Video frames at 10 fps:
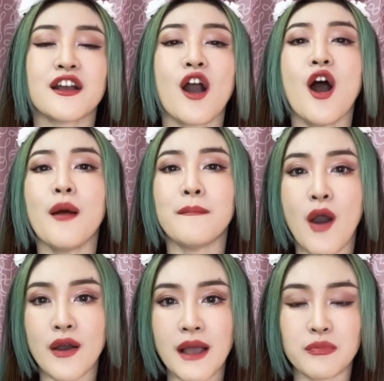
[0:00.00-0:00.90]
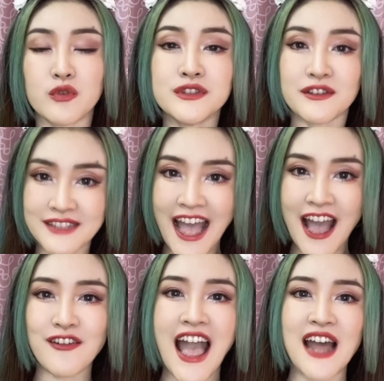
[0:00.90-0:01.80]
ก็เหมาะกับคุณสา
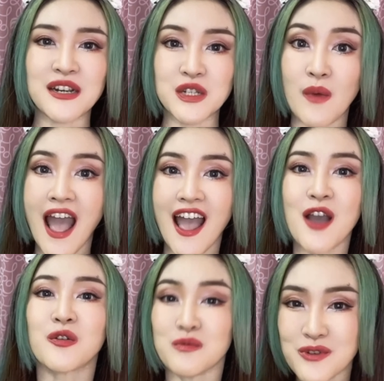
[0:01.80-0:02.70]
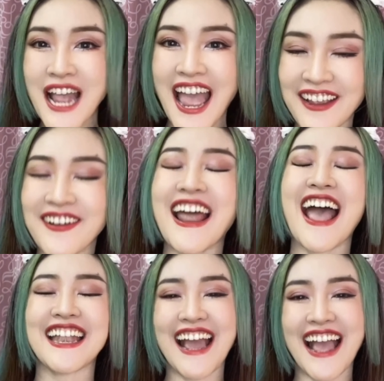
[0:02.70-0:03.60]
วๆค่ะหรือว่าคุณผู้ชายก็
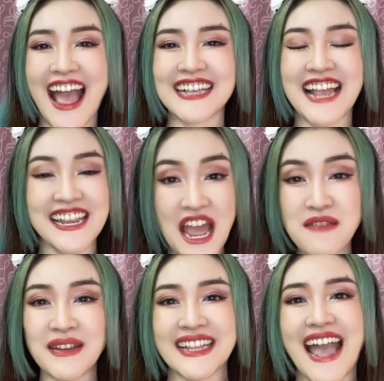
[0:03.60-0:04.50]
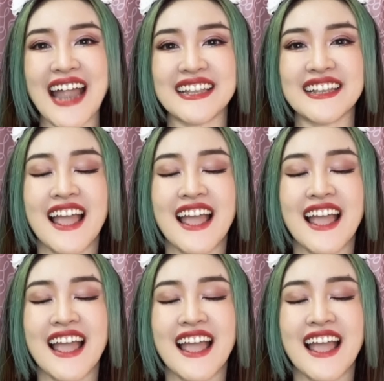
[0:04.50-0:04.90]
ได้นะคะใช้ได้เหมือนกัน